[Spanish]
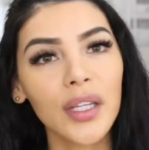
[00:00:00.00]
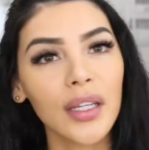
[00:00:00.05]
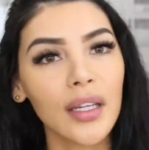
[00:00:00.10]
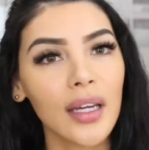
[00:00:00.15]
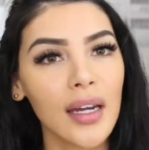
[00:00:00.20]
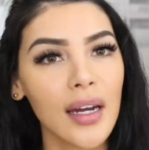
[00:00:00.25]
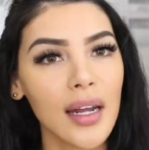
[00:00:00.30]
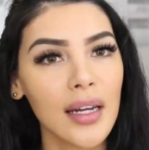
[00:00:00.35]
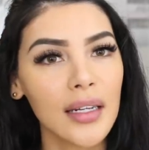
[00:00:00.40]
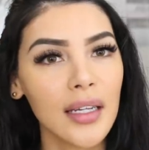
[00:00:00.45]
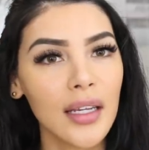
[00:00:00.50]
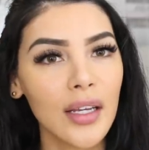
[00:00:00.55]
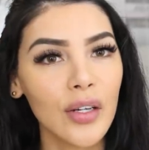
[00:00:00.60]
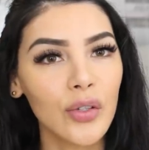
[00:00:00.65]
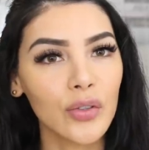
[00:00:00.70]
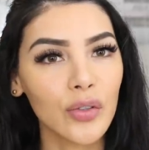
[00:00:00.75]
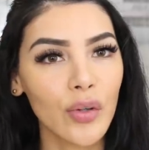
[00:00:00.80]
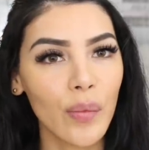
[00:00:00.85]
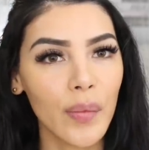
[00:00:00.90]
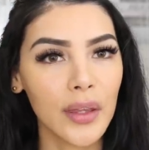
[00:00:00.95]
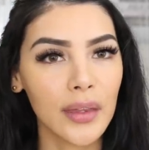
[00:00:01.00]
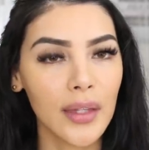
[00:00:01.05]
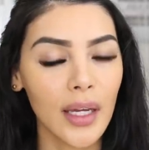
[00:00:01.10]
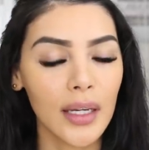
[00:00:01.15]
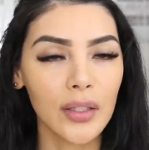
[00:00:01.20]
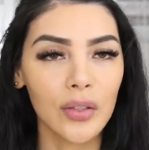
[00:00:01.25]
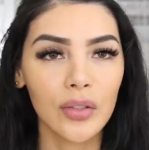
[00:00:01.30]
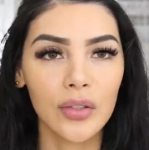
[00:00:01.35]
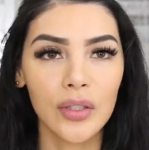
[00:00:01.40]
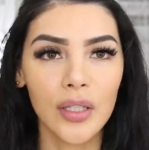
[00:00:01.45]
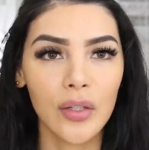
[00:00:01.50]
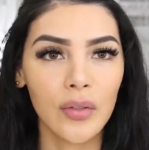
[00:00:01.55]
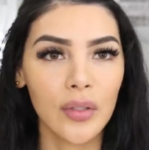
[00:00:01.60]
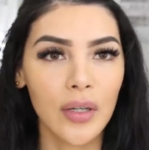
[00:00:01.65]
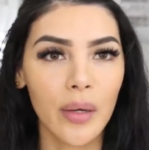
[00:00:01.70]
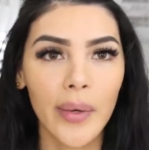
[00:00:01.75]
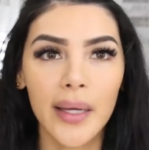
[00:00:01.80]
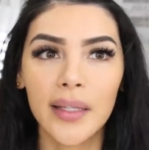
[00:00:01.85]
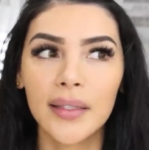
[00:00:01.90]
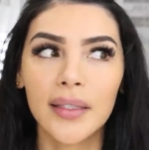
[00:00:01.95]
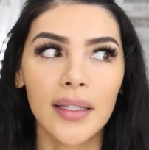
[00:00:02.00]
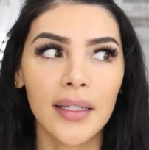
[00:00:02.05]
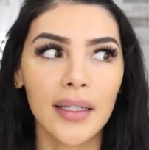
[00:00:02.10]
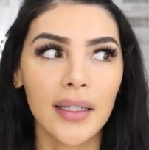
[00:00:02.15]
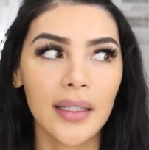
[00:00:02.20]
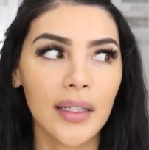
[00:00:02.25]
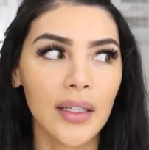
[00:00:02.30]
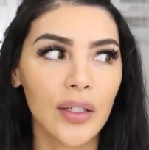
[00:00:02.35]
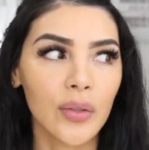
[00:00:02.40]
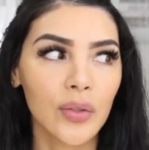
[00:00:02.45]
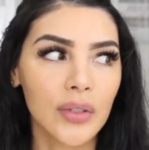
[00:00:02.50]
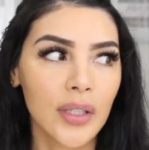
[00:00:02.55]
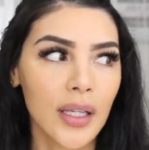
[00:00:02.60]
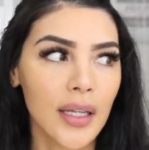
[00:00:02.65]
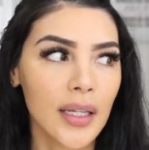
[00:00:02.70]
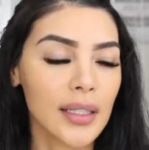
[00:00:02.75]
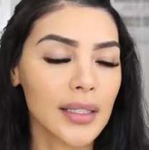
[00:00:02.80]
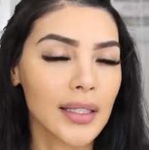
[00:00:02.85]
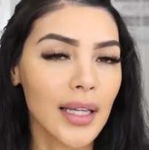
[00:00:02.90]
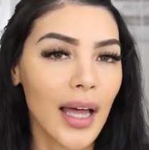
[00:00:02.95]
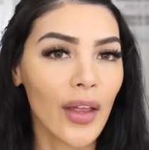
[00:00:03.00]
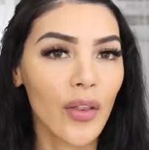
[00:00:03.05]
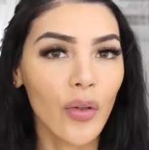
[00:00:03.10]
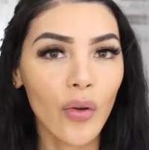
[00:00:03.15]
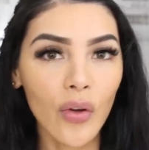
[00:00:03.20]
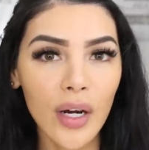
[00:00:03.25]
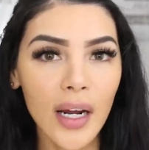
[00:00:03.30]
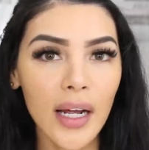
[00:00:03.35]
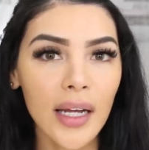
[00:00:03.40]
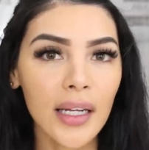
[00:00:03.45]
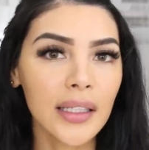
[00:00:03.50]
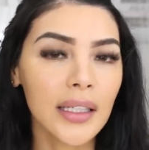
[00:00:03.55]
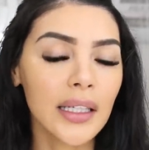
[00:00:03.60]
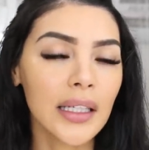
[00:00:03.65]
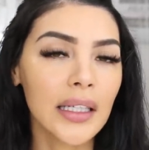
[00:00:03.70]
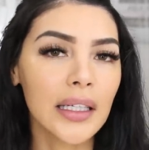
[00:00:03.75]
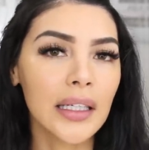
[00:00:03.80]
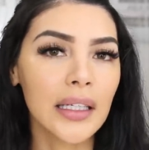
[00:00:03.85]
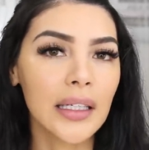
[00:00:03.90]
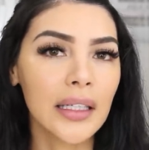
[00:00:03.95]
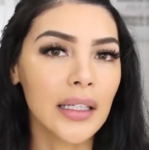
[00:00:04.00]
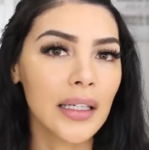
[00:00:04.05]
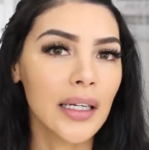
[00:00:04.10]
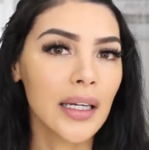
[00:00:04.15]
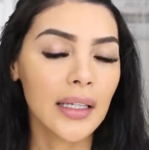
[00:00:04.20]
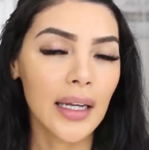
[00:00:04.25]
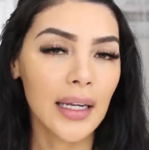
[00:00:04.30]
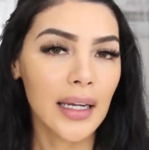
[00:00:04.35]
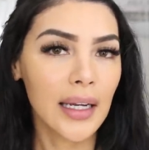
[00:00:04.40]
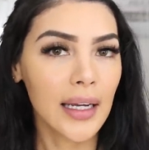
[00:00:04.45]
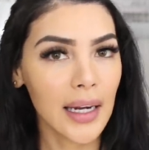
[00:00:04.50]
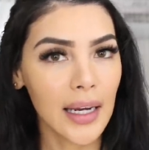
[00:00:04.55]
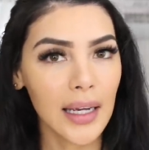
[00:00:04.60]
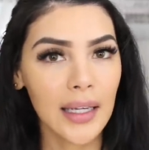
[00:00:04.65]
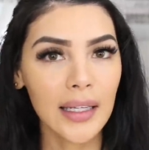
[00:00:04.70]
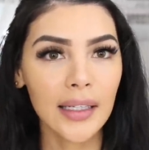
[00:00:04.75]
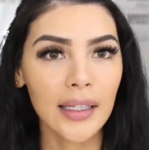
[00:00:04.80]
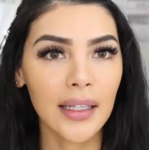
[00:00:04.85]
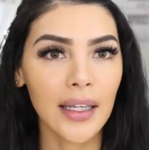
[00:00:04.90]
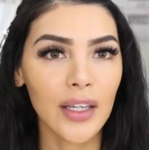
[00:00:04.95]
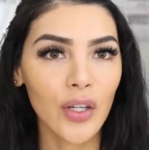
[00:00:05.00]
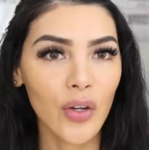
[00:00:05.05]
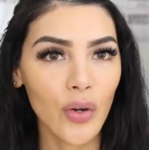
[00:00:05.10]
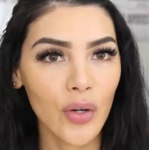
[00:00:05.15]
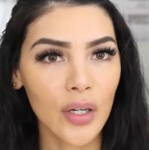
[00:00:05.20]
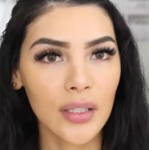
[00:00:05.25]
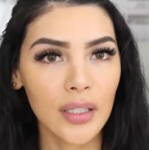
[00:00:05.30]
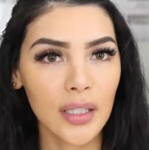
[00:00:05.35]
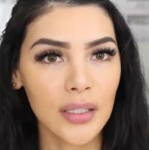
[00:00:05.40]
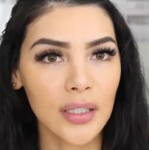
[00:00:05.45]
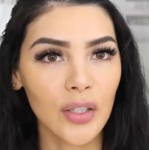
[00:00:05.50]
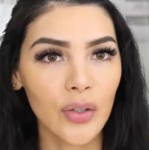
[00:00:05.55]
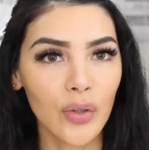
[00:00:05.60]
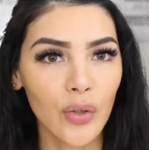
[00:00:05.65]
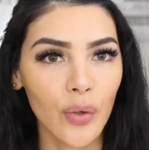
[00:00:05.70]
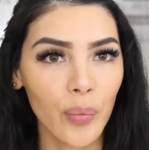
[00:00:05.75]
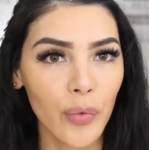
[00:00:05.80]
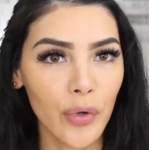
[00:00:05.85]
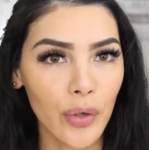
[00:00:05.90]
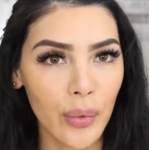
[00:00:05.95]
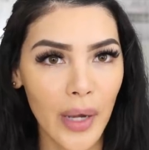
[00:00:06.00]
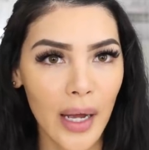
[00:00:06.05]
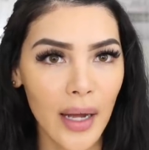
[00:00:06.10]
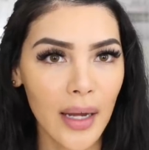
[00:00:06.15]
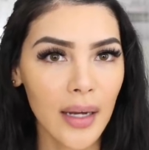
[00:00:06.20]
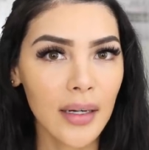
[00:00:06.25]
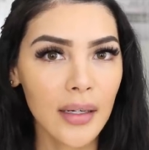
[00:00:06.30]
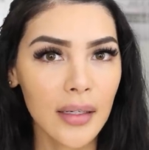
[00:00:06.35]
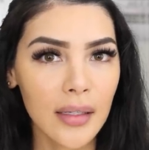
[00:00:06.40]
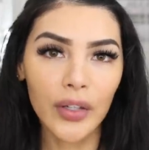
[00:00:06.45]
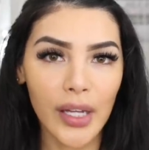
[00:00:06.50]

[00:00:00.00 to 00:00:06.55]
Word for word: me dijeran en los comentarios si hay una base que ustedes adoran y que creen que yo necesito probar.